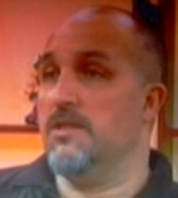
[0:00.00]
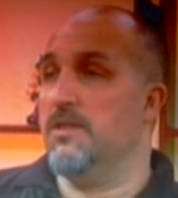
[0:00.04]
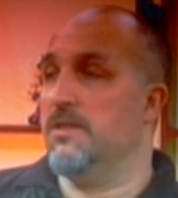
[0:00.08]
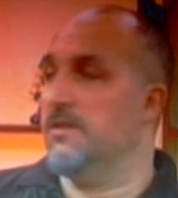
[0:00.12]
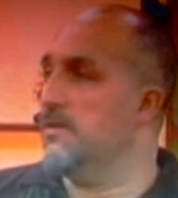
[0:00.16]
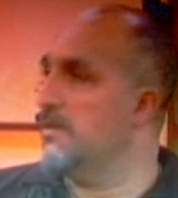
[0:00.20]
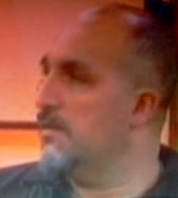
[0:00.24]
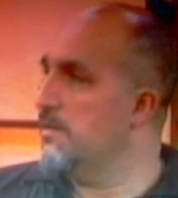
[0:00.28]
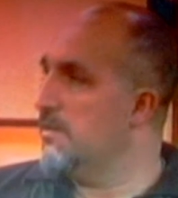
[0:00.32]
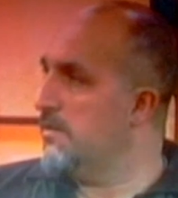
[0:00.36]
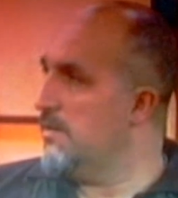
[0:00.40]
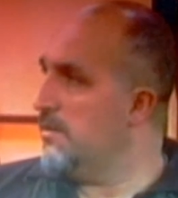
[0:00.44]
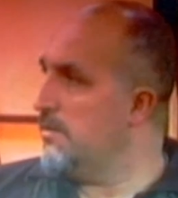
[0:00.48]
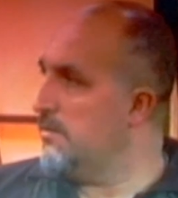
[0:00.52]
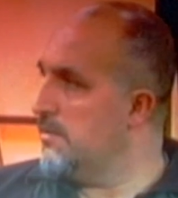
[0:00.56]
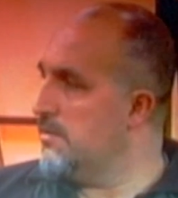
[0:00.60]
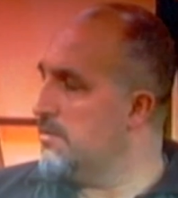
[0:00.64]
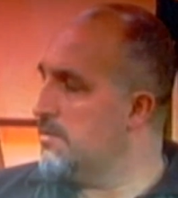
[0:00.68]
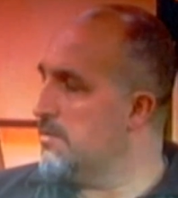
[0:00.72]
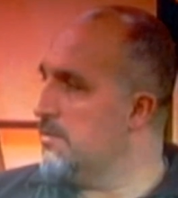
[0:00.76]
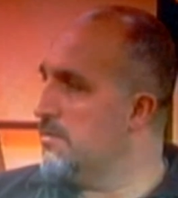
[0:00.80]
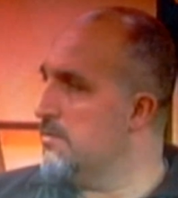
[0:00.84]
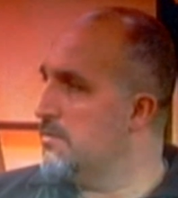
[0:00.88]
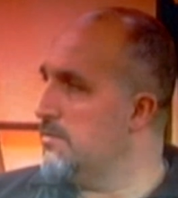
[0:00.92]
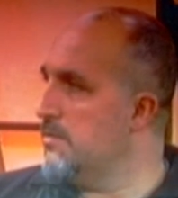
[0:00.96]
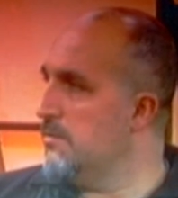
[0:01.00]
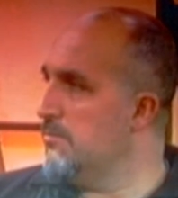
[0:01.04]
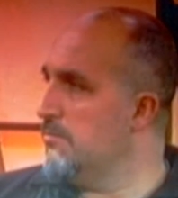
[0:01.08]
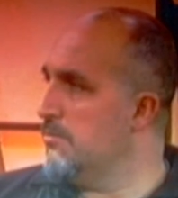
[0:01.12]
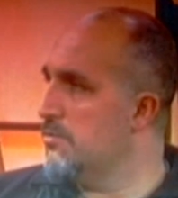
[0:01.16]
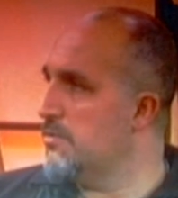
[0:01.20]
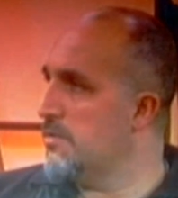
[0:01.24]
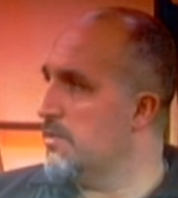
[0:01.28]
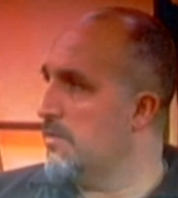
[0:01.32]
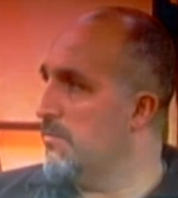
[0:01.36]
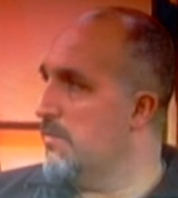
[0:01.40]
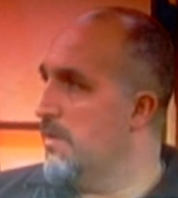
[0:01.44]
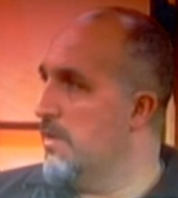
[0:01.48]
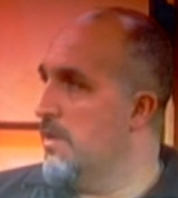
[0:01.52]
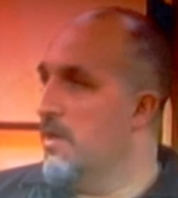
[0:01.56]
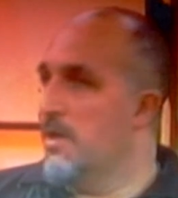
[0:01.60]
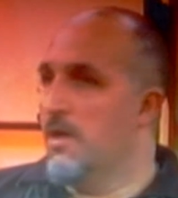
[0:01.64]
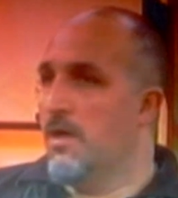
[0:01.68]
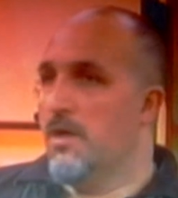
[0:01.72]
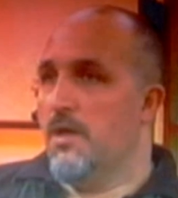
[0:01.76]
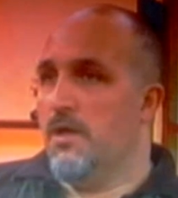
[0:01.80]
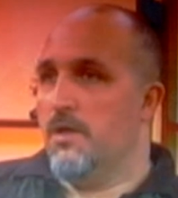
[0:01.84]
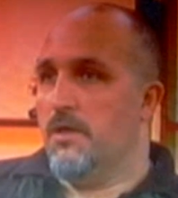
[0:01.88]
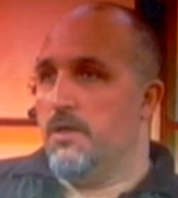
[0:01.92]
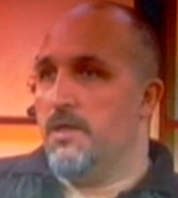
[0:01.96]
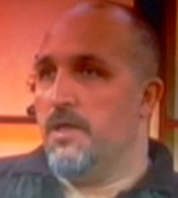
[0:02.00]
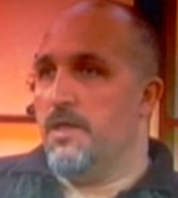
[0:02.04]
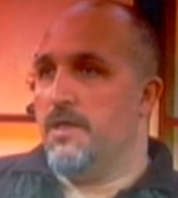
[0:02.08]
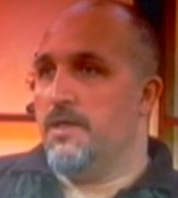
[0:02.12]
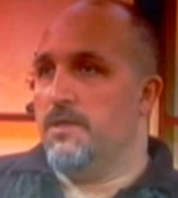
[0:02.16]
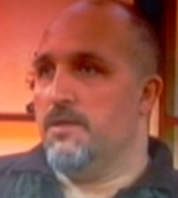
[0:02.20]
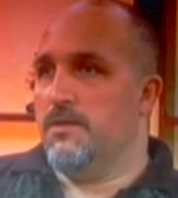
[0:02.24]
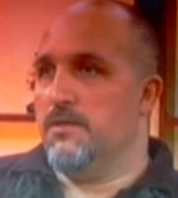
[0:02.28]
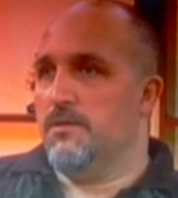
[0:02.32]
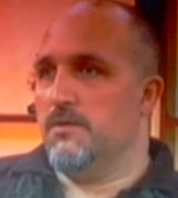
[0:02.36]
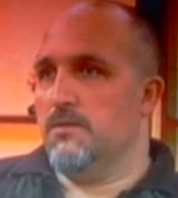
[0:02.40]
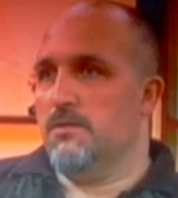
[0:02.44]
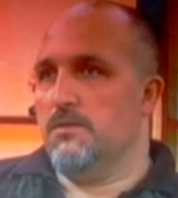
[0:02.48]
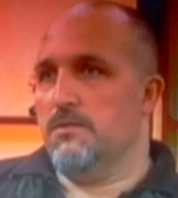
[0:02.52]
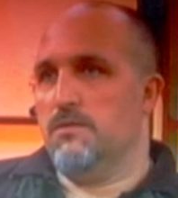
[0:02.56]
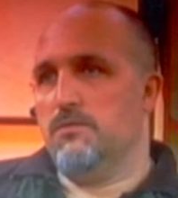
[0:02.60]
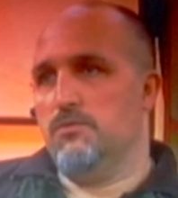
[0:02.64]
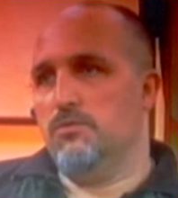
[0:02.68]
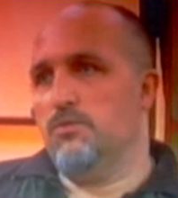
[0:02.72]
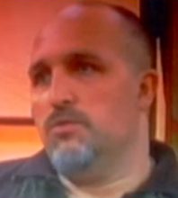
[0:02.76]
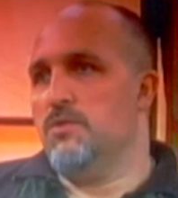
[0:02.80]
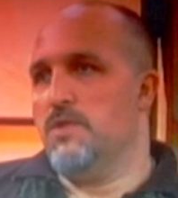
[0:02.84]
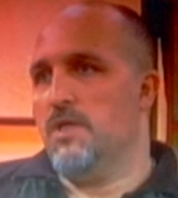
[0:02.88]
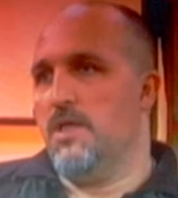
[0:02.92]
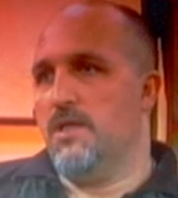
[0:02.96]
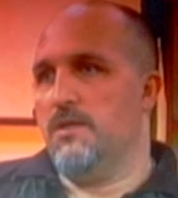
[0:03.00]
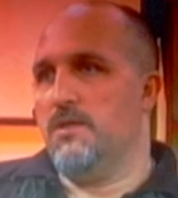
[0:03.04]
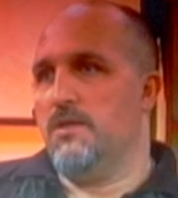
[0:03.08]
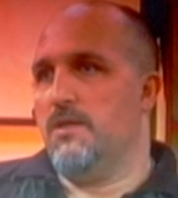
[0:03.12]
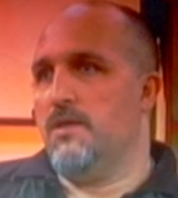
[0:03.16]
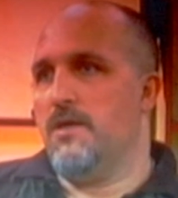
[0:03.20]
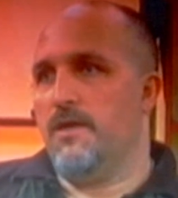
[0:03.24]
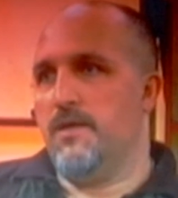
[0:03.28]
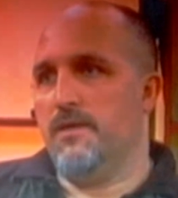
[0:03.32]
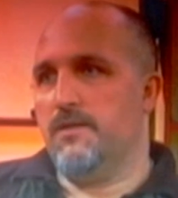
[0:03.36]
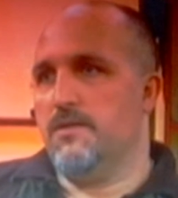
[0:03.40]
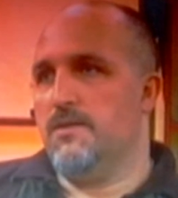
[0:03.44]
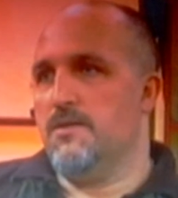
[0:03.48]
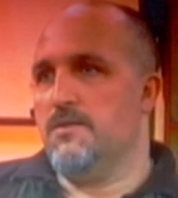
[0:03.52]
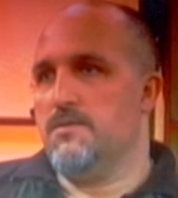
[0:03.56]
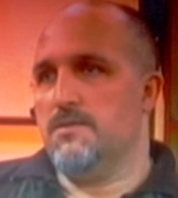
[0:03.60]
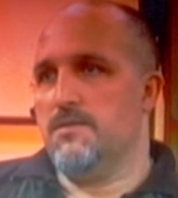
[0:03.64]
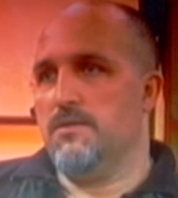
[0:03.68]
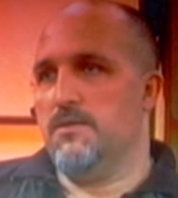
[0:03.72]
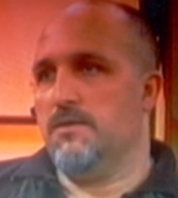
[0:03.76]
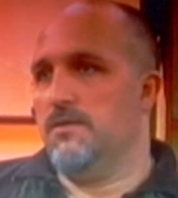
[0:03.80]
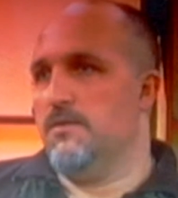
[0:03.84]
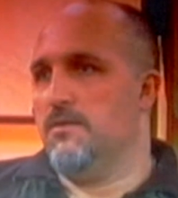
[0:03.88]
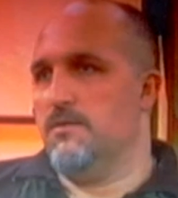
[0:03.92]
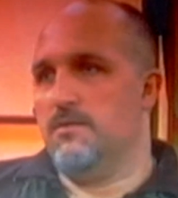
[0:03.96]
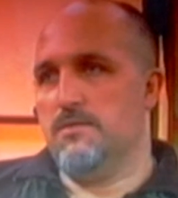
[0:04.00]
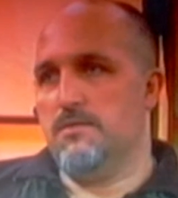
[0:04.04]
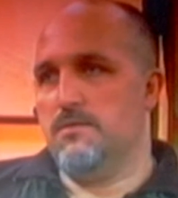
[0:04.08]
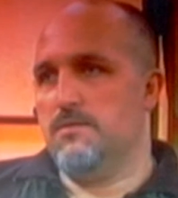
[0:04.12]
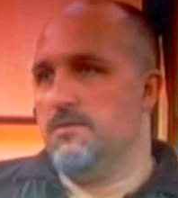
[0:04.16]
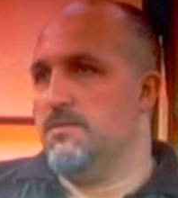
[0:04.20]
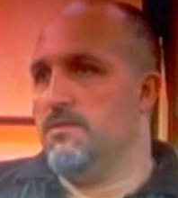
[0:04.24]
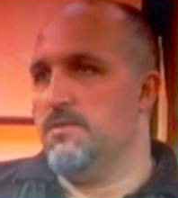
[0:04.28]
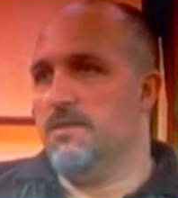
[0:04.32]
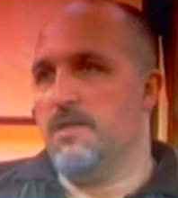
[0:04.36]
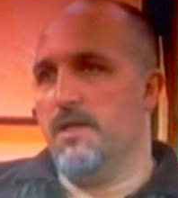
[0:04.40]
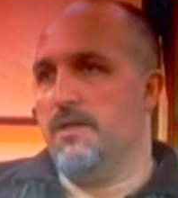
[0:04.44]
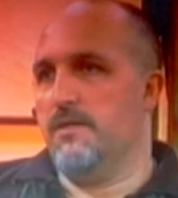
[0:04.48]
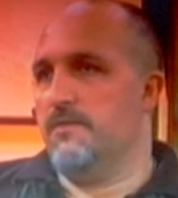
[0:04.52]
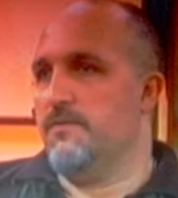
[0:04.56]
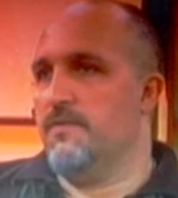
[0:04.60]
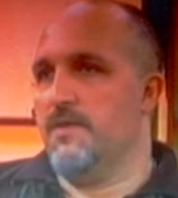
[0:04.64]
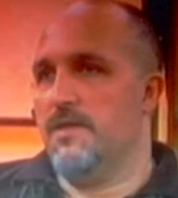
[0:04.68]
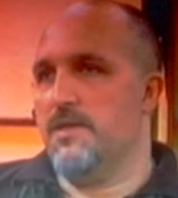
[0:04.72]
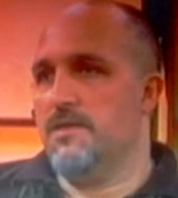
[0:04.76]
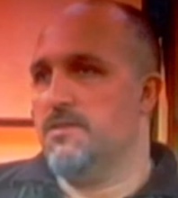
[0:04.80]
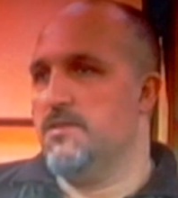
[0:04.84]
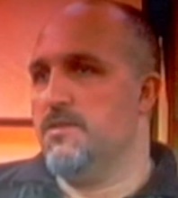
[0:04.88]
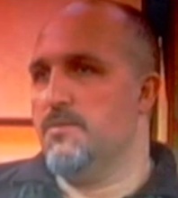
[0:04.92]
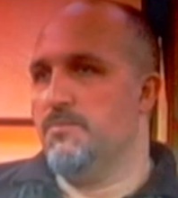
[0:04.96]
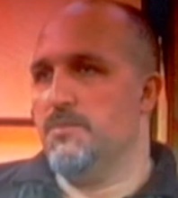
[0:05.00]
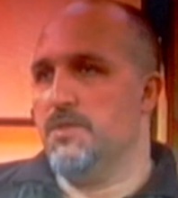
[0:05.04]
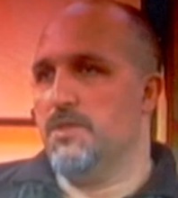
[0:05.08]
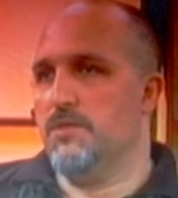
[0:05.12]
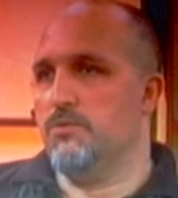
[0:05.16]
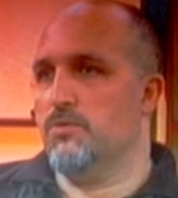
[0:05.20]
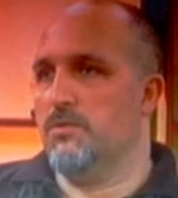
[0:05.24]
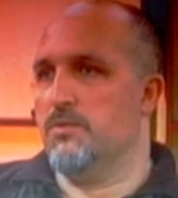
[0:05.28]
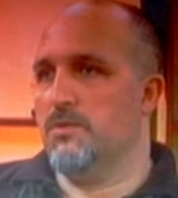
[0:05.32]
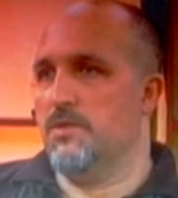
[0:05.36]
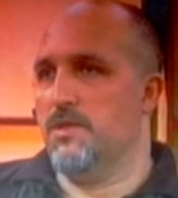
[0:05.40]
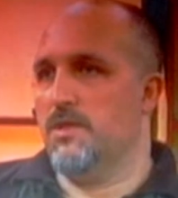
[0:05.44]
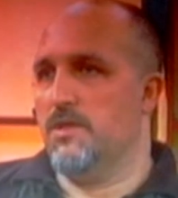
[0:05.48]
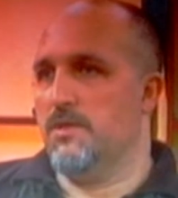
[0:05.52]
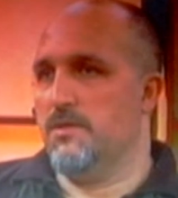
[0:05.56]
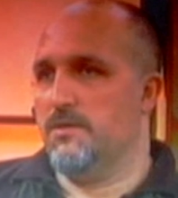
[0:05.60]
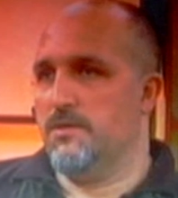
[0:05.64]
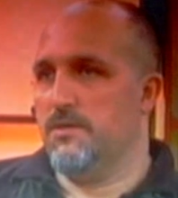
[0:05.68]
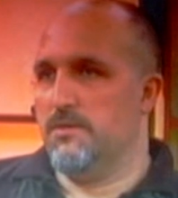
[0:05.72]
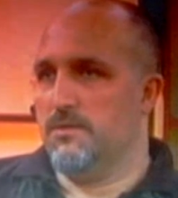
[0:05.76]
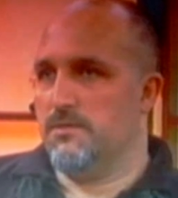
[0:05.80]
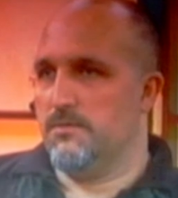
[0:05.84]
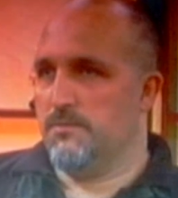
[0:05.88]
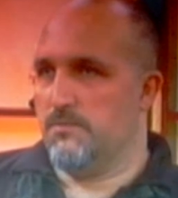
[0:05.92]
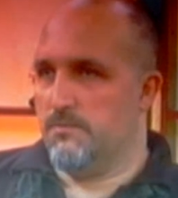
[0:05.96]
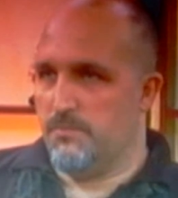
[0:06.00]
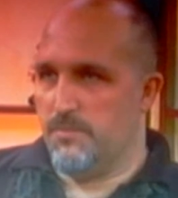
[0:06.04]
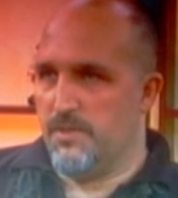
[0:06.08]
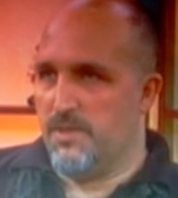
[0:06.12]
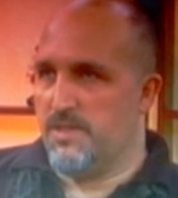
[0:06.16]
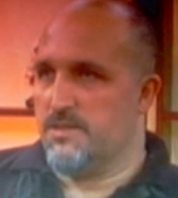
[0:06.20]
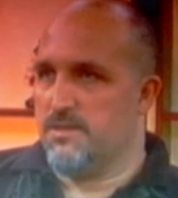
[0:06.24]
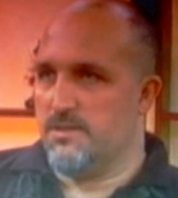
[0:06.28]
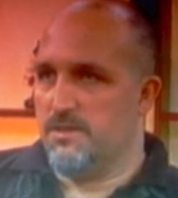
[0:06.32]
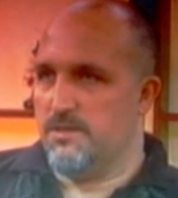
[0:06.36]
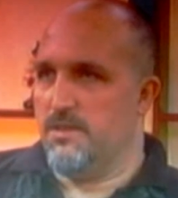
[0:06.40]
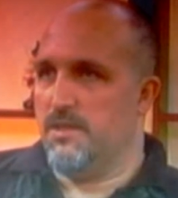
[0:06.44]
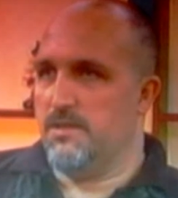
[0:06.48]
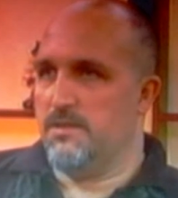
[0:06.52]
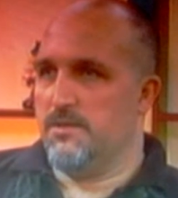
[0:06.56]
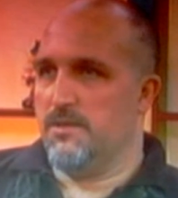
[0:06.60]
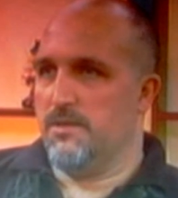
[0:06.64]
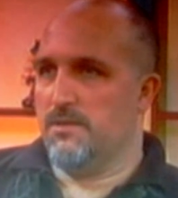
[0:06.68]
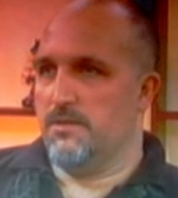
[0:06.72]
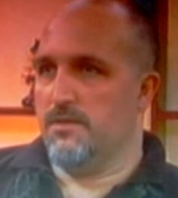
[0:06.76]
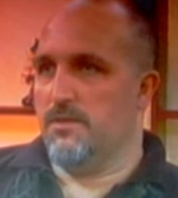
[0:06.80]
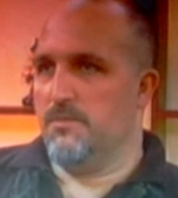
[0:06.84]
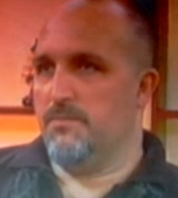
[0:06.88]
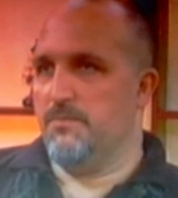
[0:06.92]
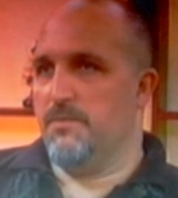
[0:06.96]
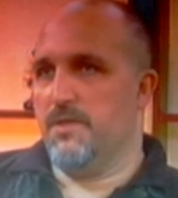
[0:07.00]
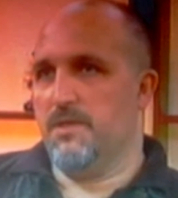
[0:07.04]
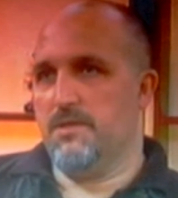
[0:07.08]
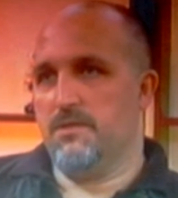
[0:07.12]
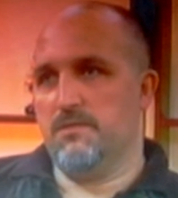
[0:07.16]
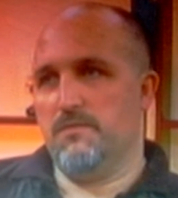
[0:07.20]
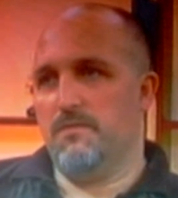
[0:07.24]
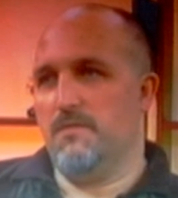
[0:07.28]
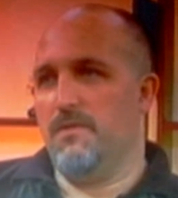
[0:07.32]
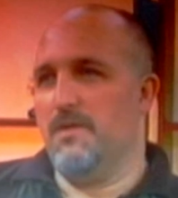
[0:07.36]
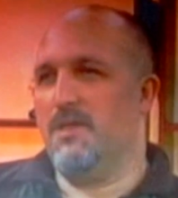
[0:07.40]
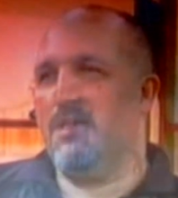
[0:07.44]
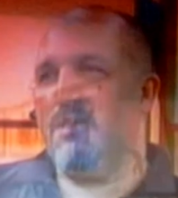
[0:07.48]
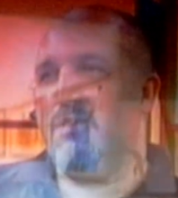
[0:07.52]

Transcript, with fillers: 7 renge kadar taşıdınız değil mi hocam? Yani dünyada herkes e, siyah veya sepya tonlarda baskı tek renk yapar.